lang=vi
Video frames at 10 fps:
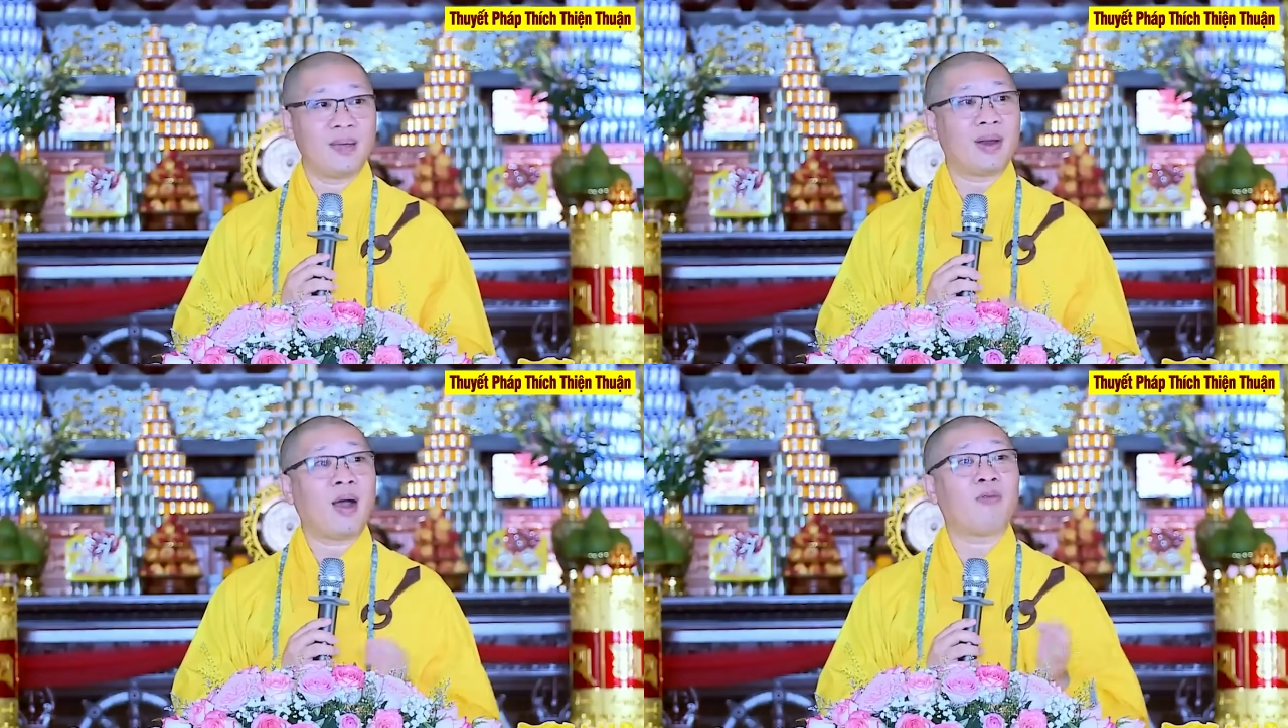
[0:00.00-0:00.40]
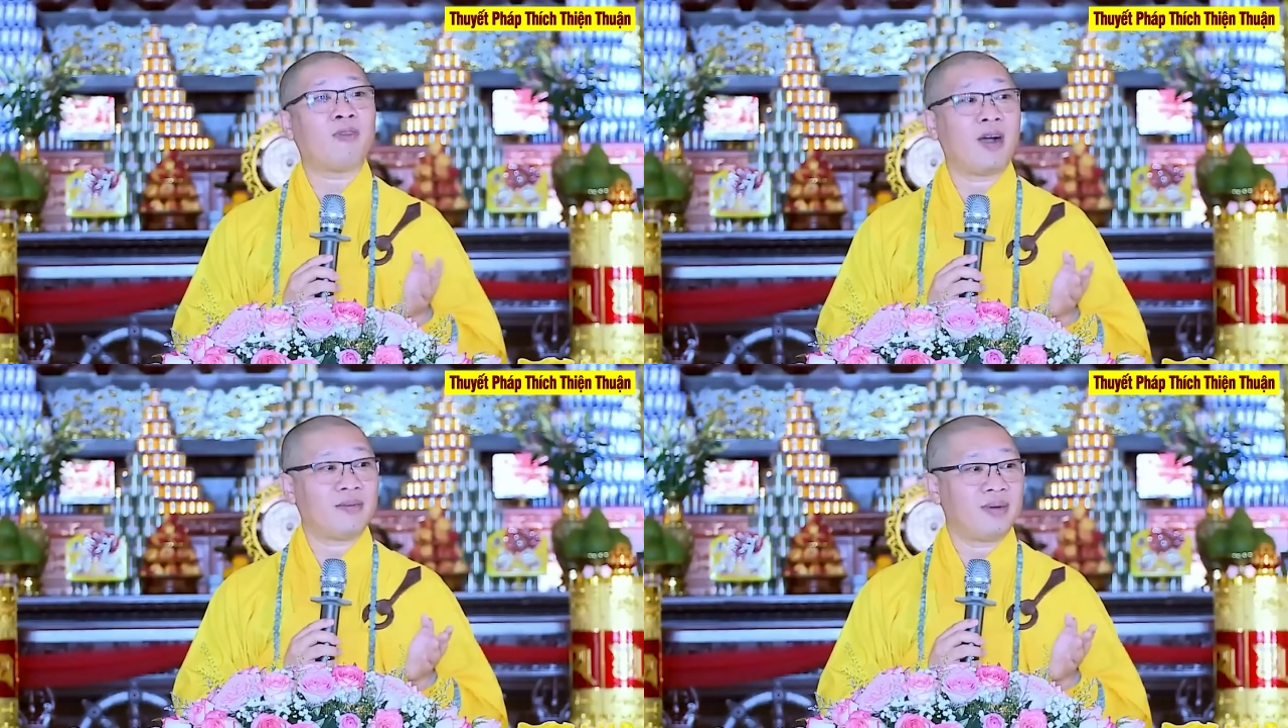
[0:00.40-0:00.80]
Tại vì mình
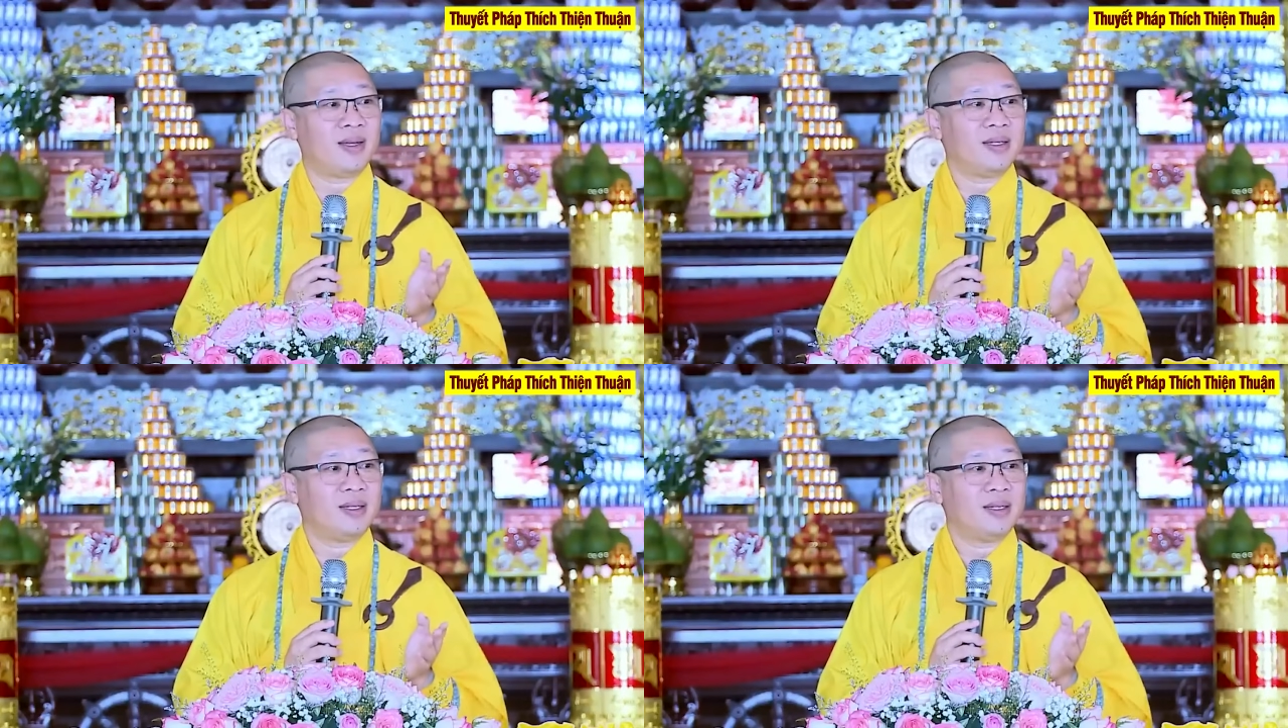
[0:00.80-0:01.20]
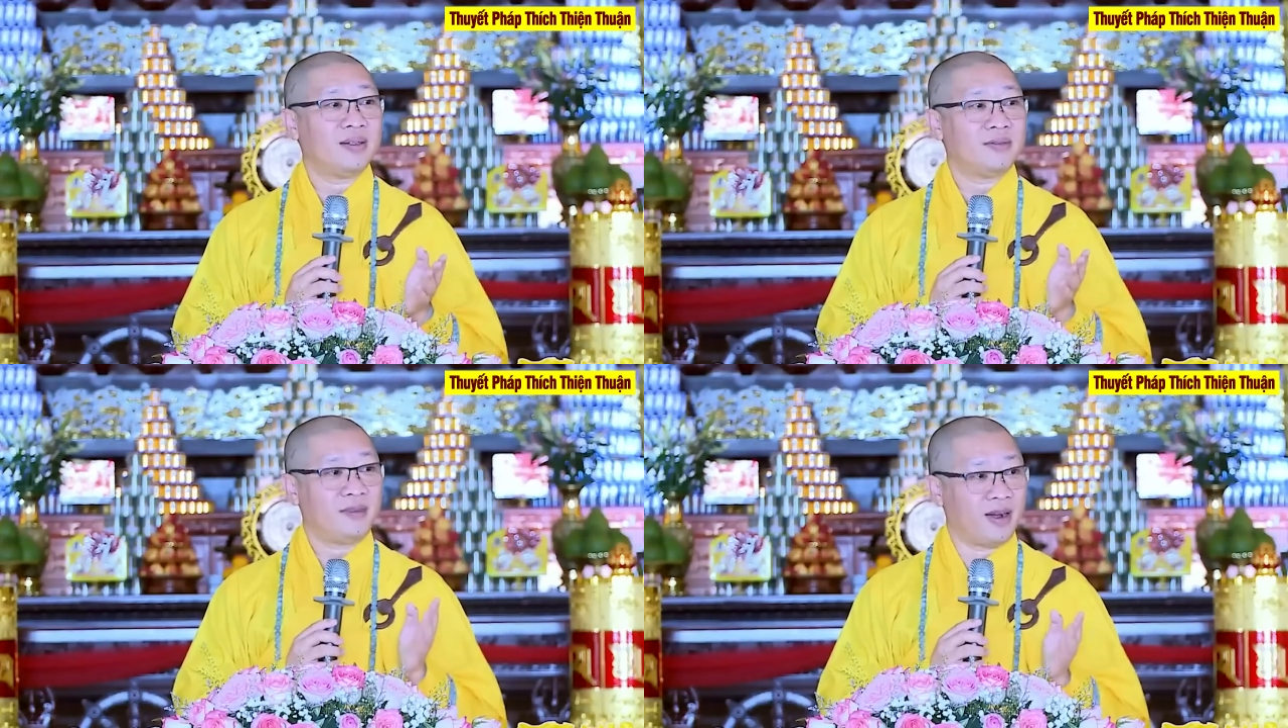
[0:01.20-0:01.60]
học Phật mà,
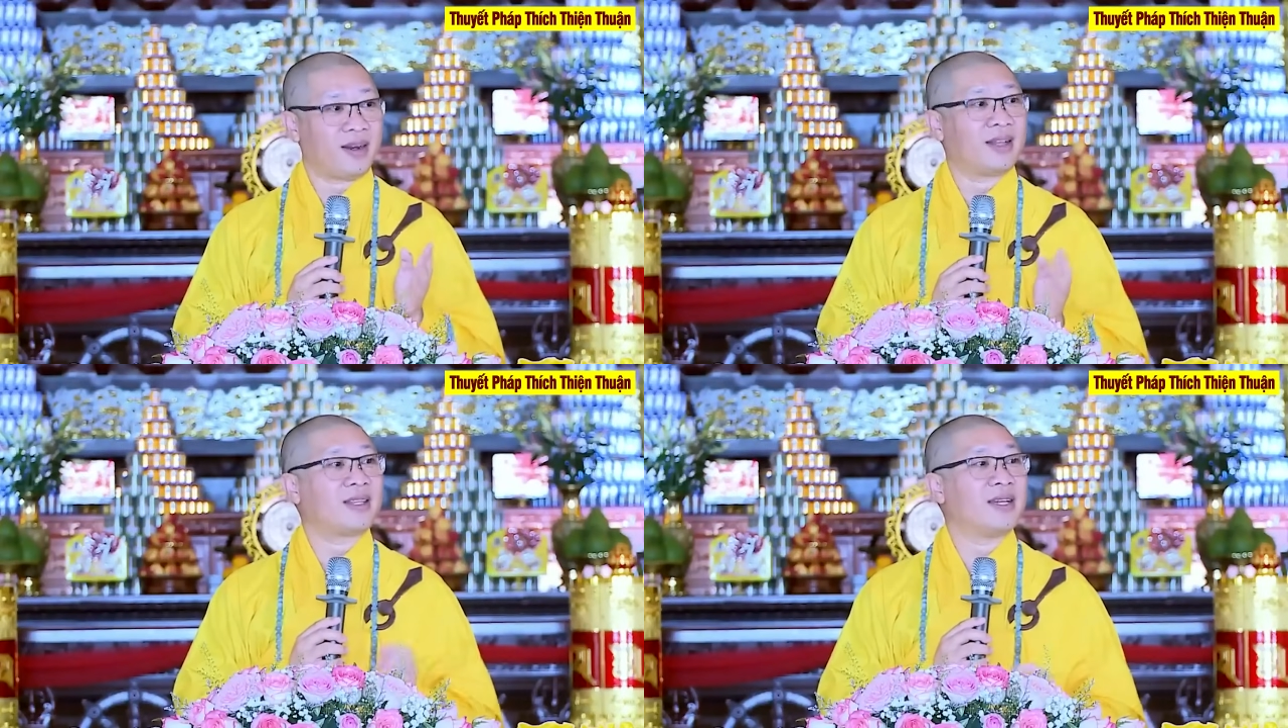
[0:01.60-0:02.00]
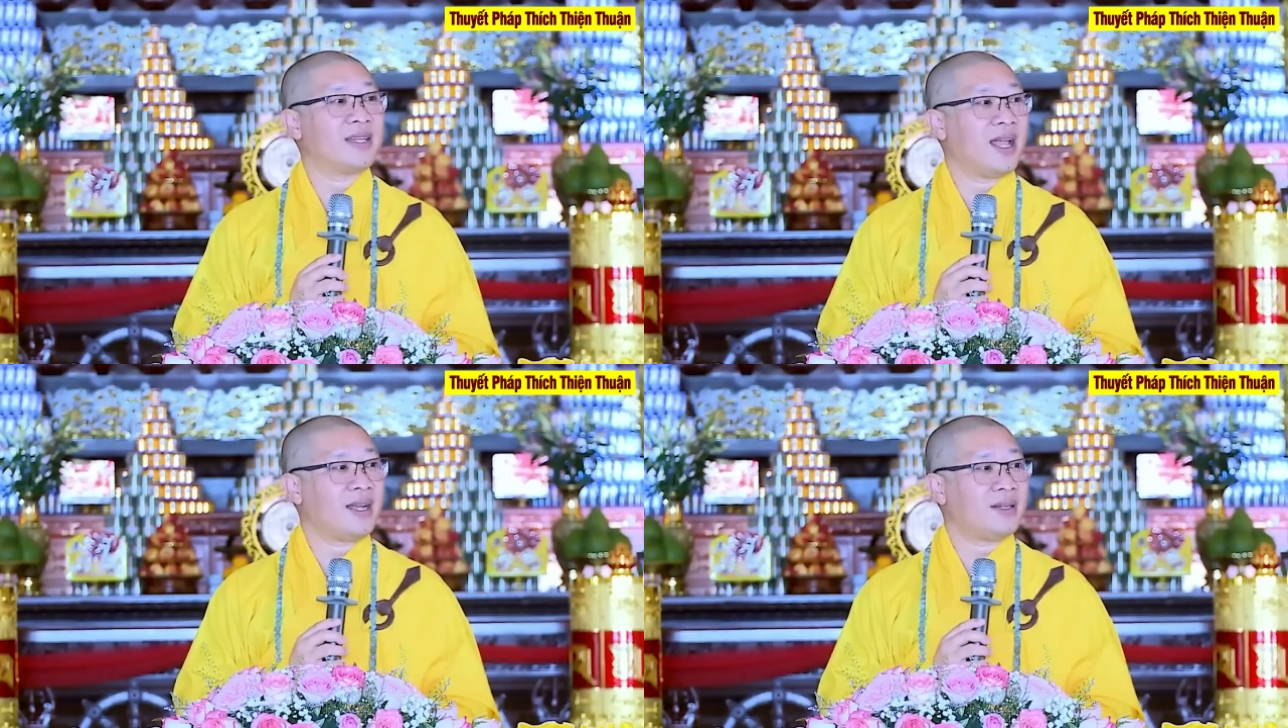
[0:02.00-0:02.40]
Phật là tỉnh